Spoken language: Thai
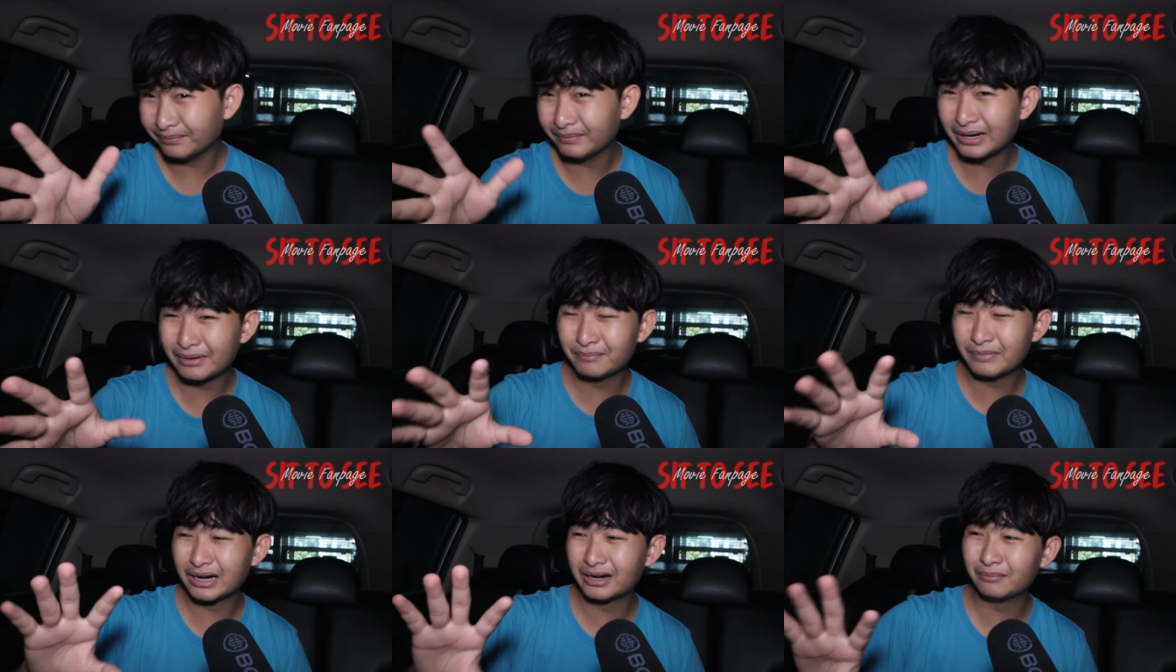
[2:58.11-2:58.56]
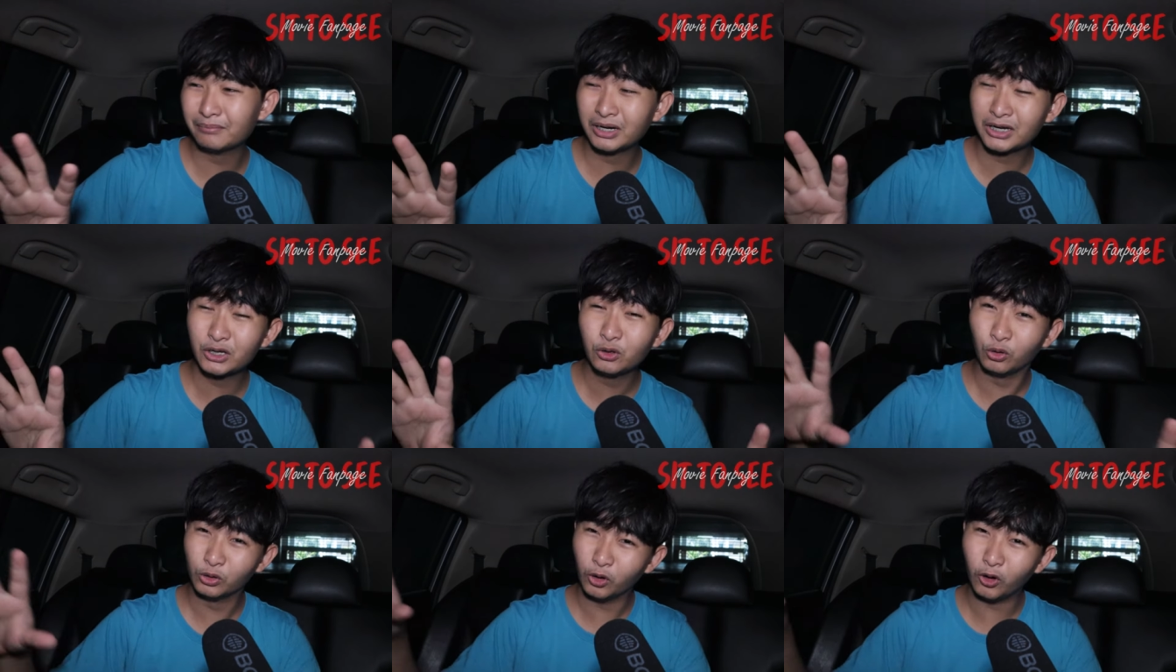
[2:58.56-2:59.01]
มึงมึงมึ
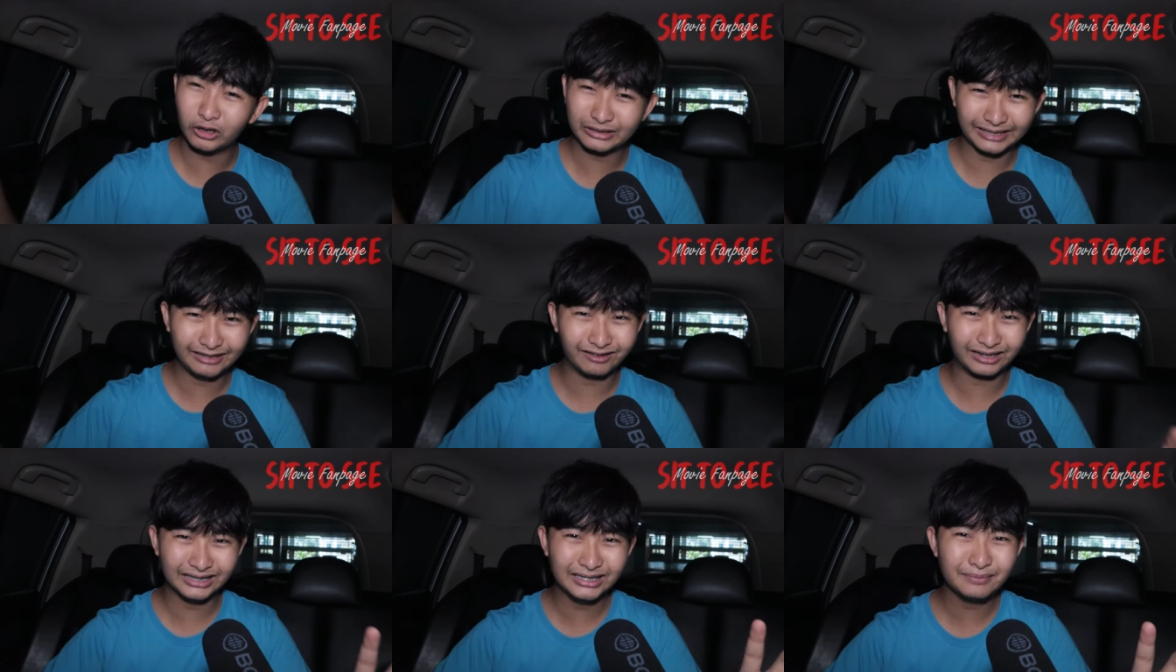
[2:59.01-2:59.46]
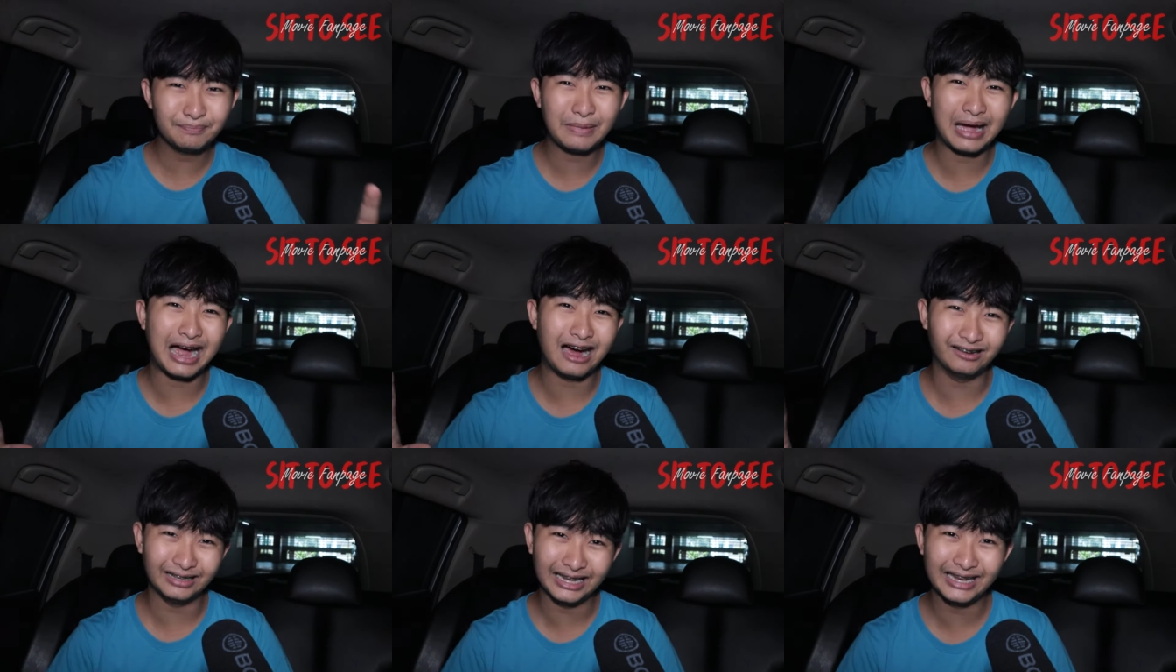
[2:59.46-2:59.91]
งอยู่โลกเดียวกันหรือเป
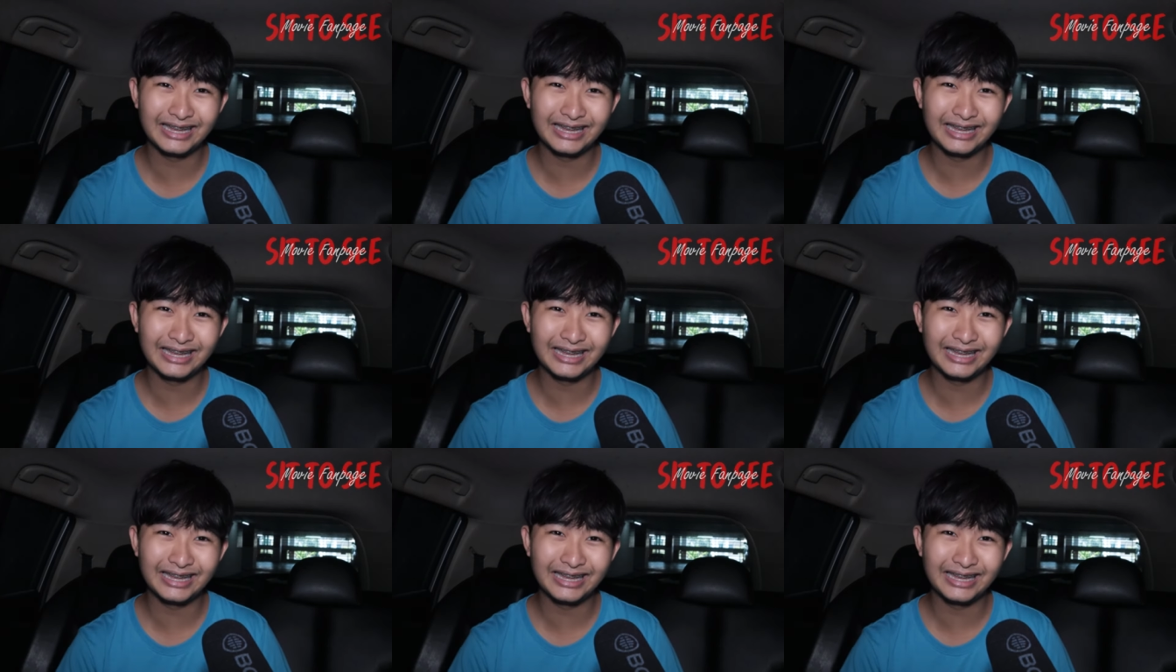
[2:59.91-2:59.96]
ล่าอะ